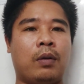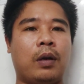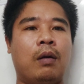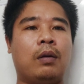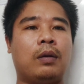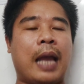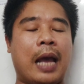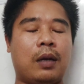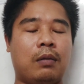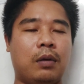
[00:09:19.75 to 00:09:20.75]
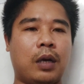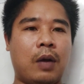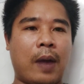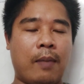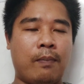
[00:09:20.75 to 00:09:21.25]
được đạt được
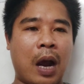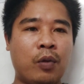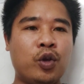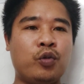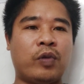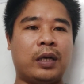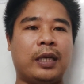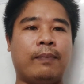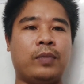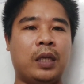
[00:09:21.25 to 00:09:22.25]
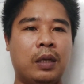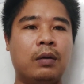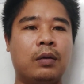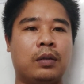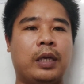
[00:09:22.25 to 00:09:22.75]
cỡ khoảng bao nhiêu phần trăm trên giường